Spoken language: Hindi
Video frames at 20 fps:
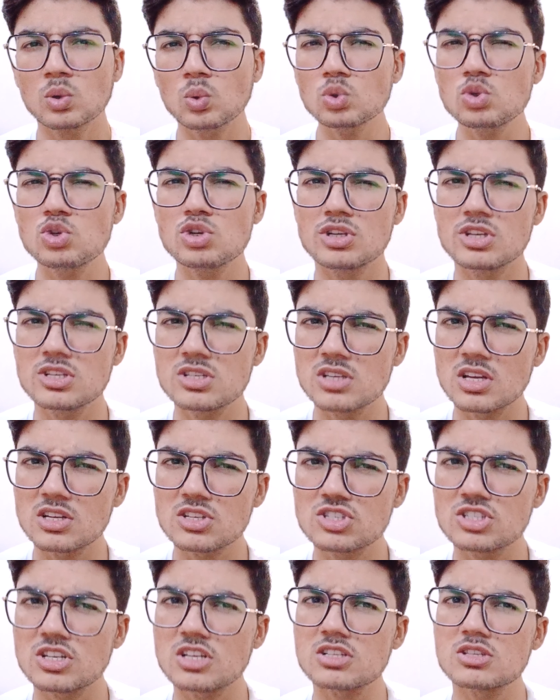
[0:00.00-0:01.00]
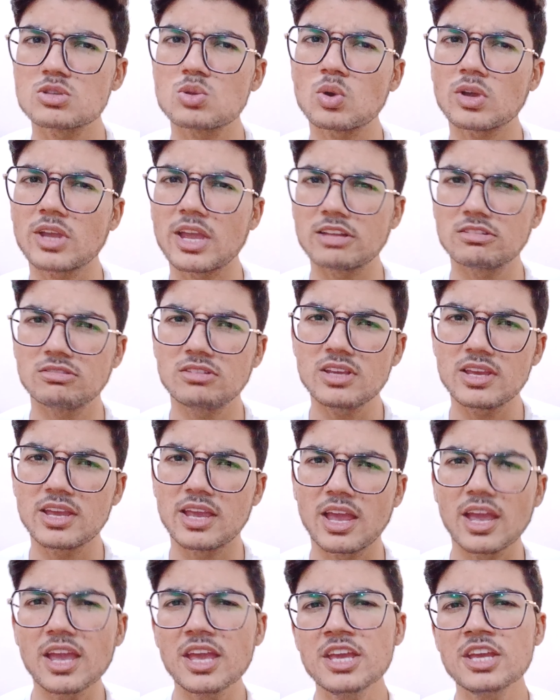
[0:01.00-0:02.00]
कुछ रिसर्चर्स तो कहते
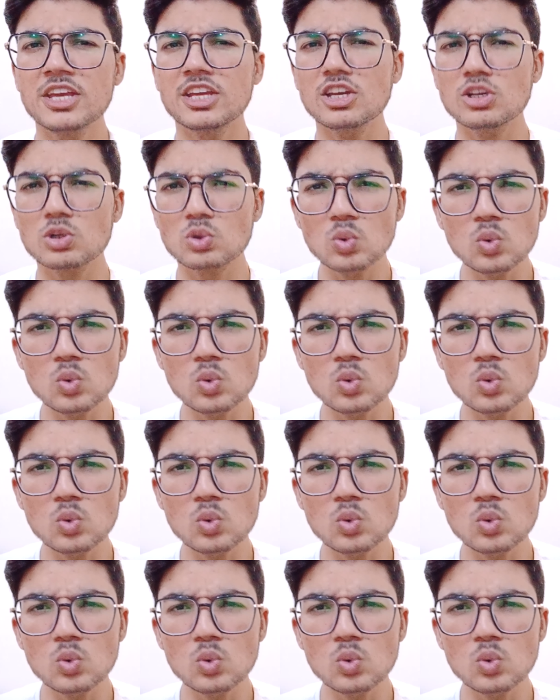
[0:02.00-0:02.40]
हैं कि